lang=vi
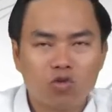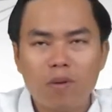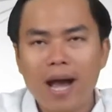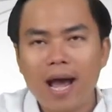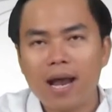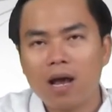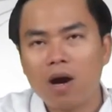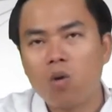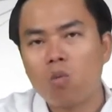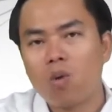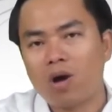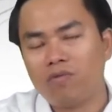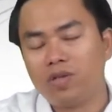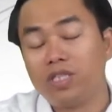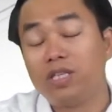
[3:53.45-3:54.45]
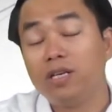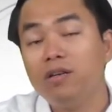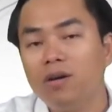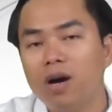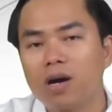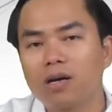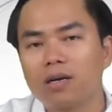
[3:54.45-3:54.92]
3 là hậu quả về chiến
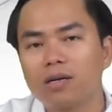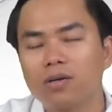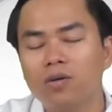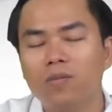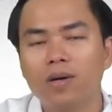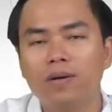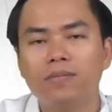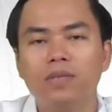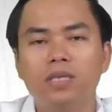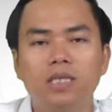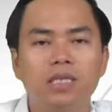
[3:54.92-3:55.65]
lược đúng không